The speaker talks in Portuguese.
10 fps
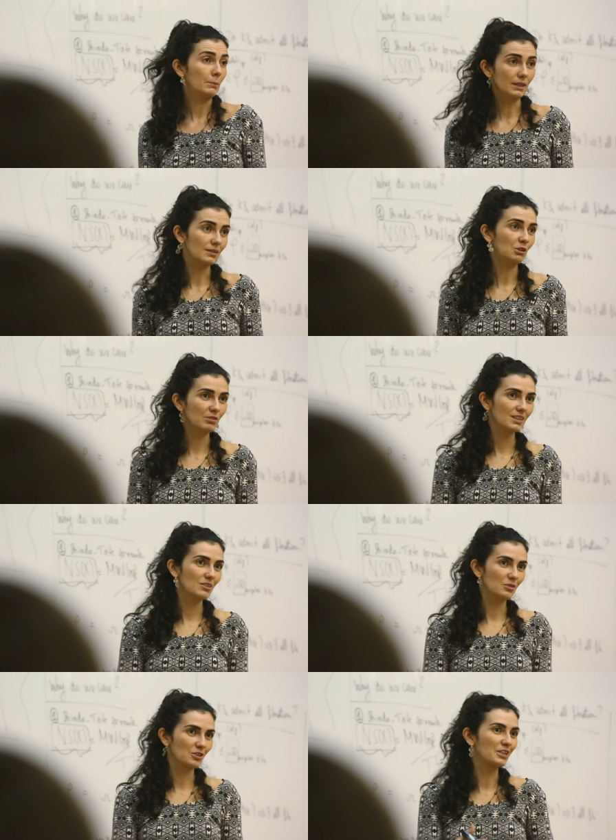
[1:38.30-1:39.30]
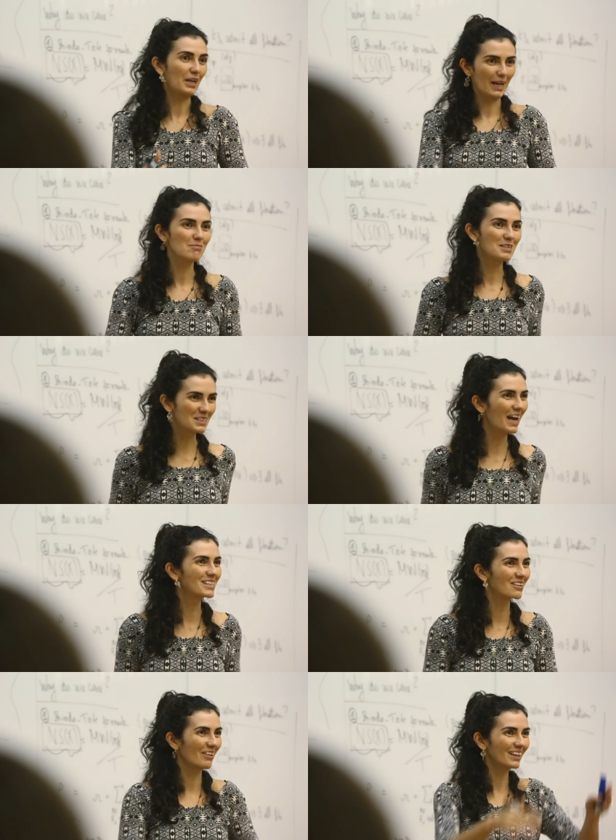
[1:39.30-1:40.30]
né? Às vezes você encontra
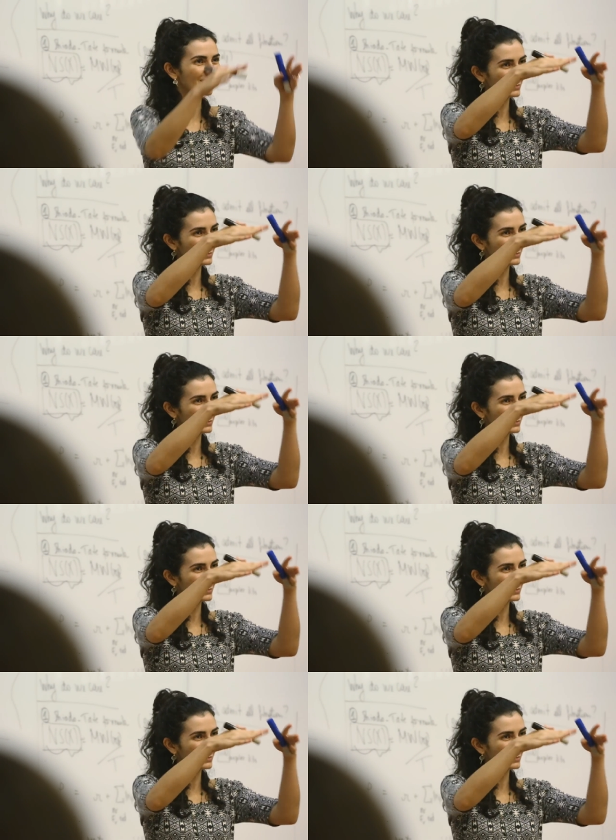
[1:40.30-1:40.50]
ela